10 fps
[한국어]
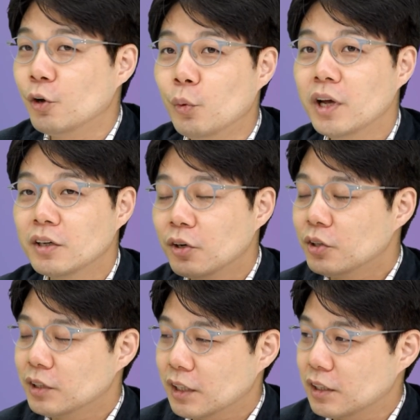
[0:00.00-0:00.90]
왜 그런
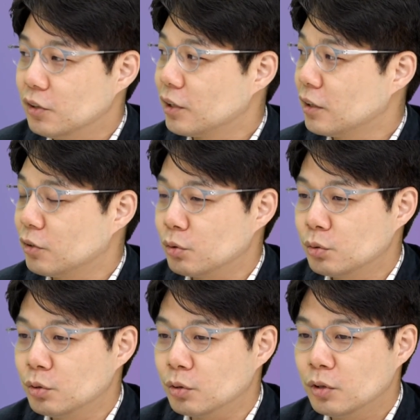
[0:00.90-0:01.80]
현상이 일어나는
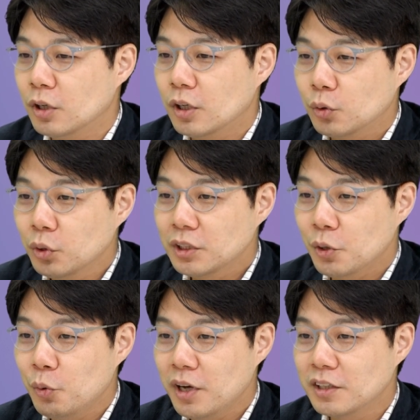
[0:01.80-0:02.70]
거고 도대체
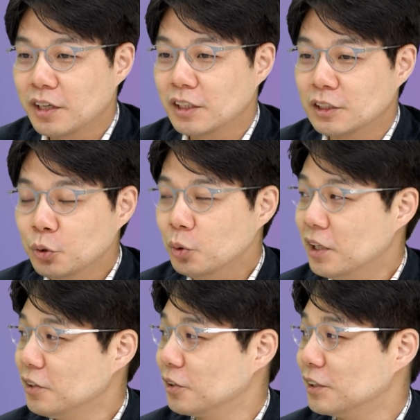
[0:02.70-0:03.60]
왜 그게
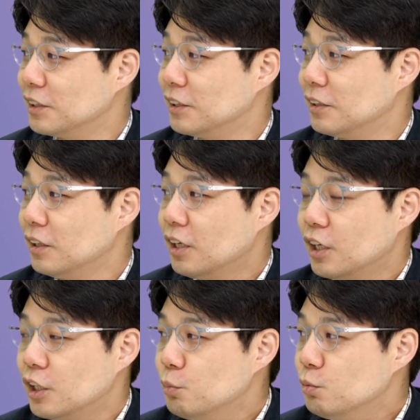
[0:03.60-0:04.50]
지속되는 건지
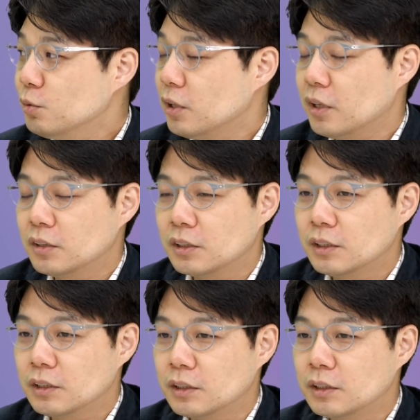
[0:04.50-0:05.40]
이 부분에 대한
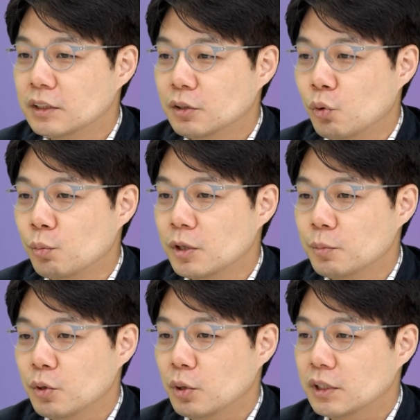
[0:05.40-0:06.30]
진짜 진지한 고민이
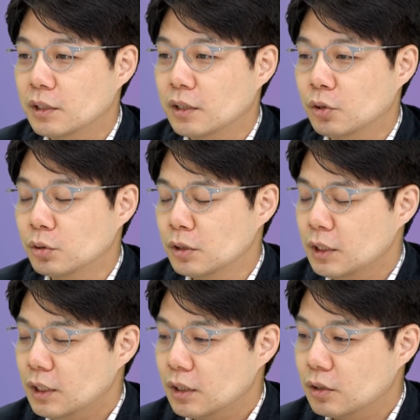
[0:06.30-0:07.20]
필요하지 않나 저는
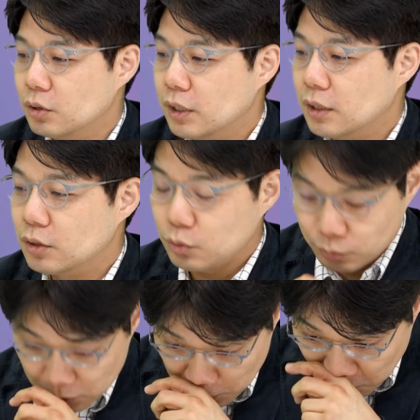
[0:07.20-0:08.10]
그런 생각이 좀
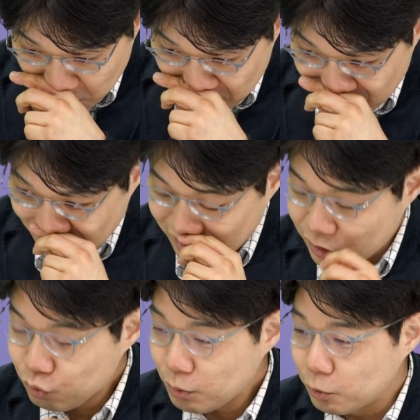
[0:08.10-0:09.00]
들고 이유가